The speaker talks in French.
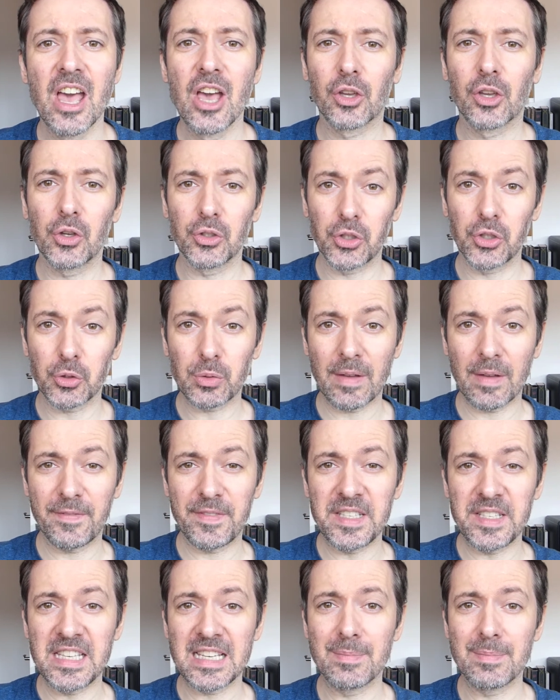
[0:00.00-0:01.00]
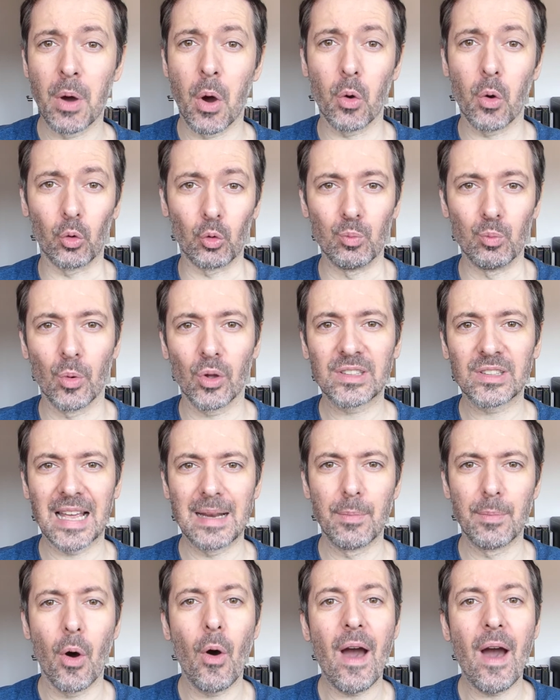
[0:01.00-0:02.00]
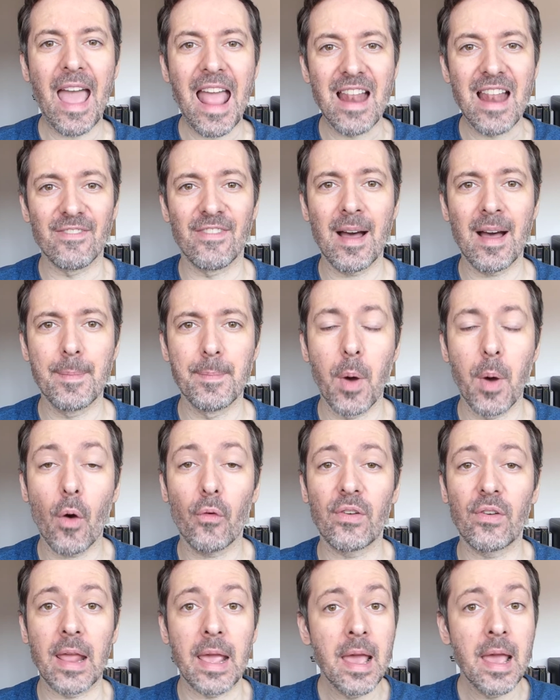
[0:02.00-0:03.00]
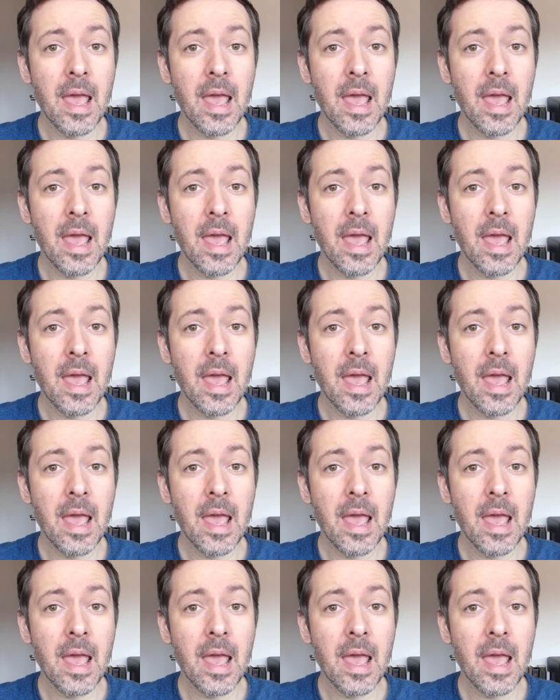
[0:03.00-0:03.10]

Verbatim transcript: Que ce soit physiquement ou mentalement, elle va morfler.